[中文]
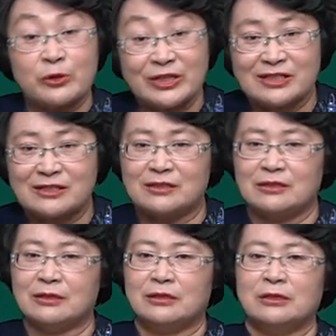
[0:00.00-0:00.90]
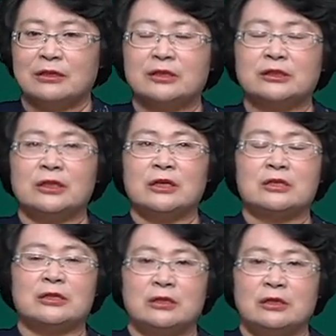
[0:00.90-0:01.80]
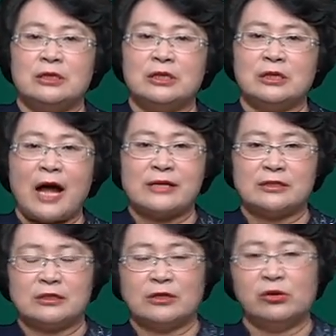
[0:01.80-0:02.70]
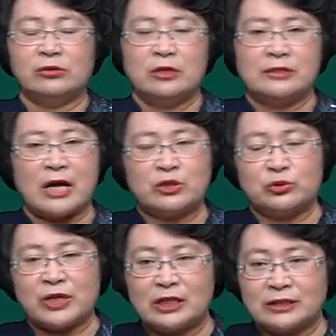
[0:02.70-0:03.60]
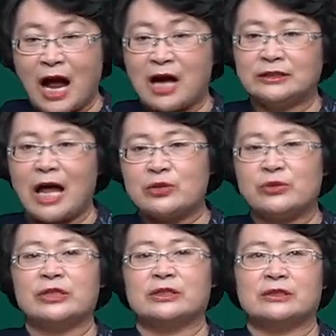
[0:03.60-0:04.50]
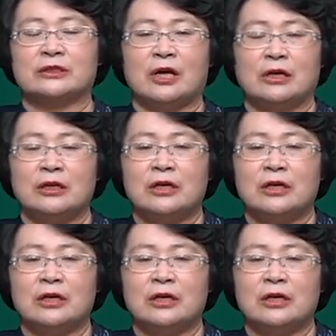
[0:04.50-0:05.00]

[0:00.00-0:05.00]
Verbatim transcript: 税这个词可真的是营改增之后才出现了差额纳税这个词的，